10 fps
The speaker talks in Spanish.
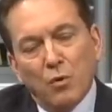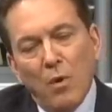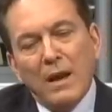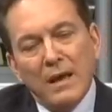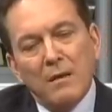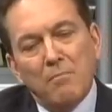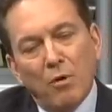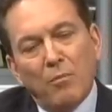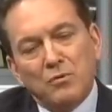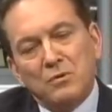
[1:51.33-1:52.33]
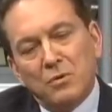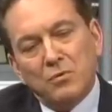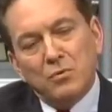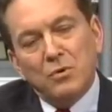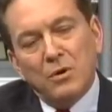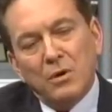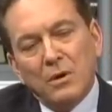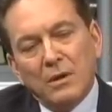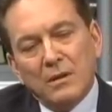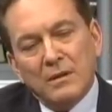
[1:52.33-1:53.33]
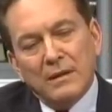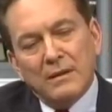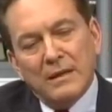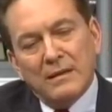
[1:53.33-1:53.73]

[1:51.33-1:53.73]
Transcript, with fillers: ¿Cuál es el propósito tuyo de,